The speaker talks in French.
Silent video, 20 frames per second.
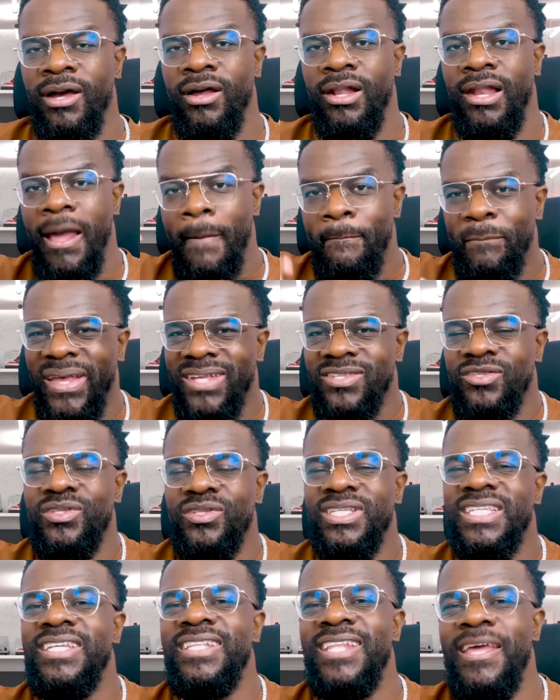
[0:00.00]
la
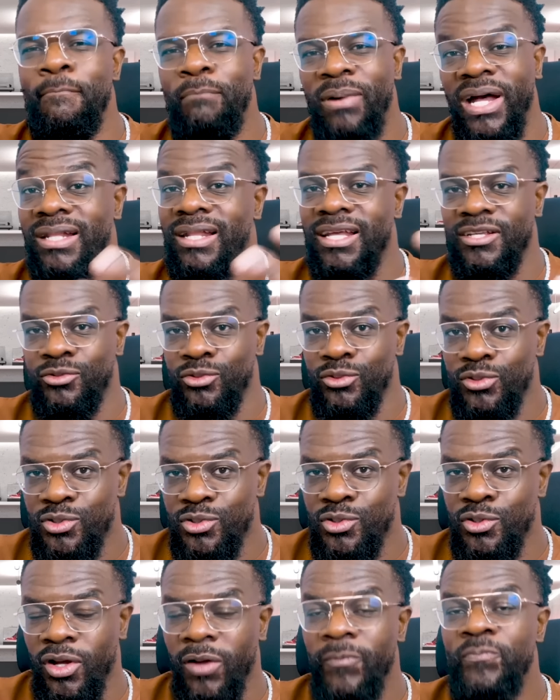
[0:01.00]
personne qui n'est pas de la
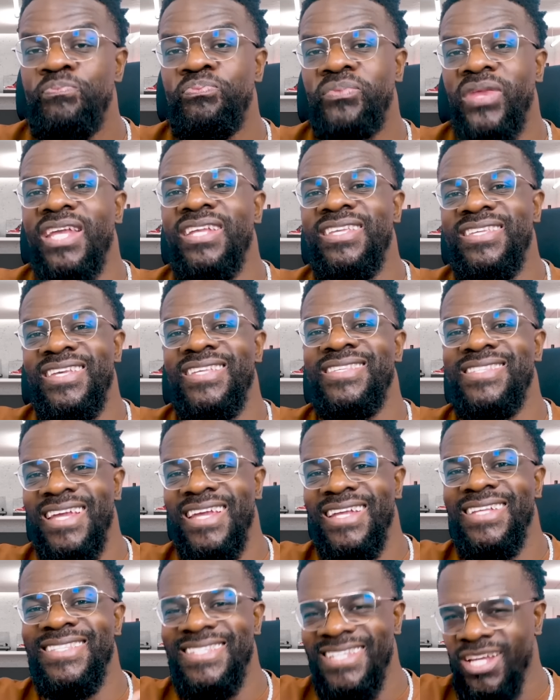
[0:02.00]
culture et qui
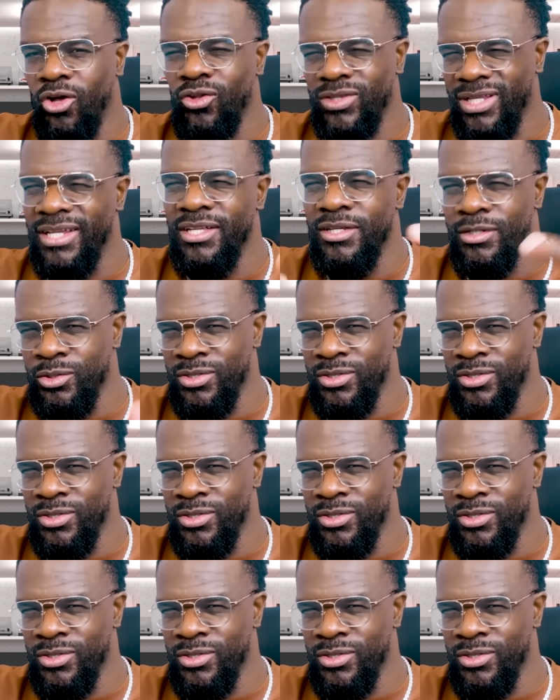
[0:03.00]
essaye d'y rentrer.